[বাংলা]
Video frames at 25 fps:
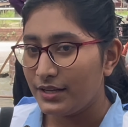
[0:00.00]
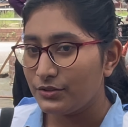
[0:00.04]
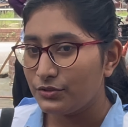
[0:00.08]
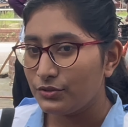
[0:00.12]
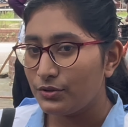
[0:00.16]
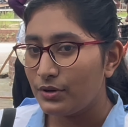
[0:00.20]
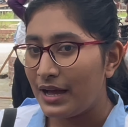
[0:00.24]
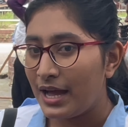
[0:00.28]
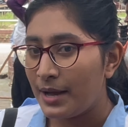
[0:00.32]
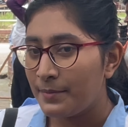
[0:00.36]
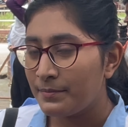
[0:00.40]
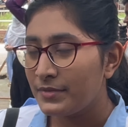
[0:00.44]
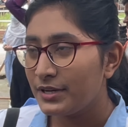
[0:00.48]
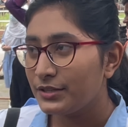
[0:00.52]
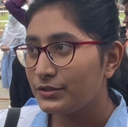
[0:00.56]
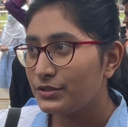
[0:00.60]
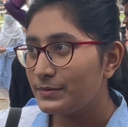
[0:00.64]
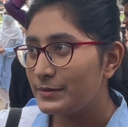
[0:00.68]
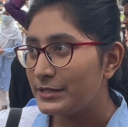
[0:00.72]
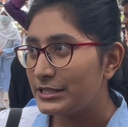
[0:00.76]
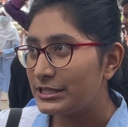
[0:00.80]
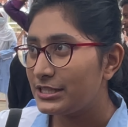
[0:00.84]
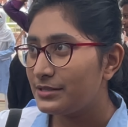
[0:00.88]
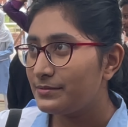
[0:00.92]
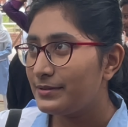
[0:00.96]
তো আমরা তো
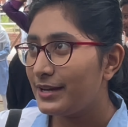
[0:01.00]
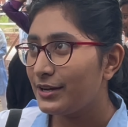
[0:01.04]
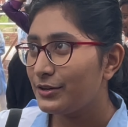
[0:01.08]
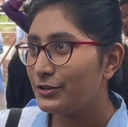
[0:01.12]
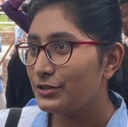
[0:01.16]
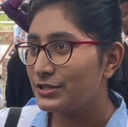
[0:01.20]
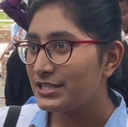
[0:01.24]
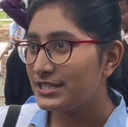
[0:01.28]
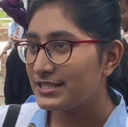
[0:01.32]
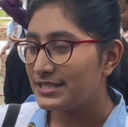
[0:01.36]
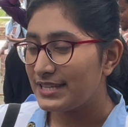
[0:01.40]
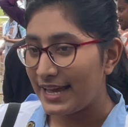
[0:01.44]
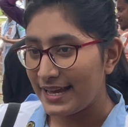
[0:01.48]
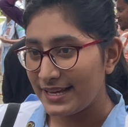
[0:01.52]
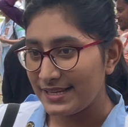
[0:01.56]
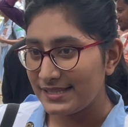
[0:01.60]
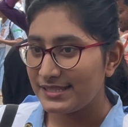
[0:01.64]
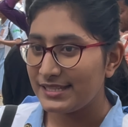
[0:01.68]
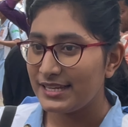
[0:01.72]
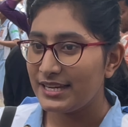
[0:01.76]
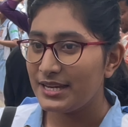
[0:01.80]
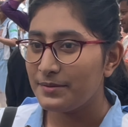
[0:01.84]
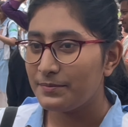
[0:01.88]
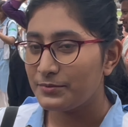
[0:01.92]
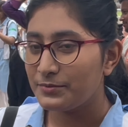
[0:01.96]
বেশিরভাগ হচ্ছে সায়েন্সেই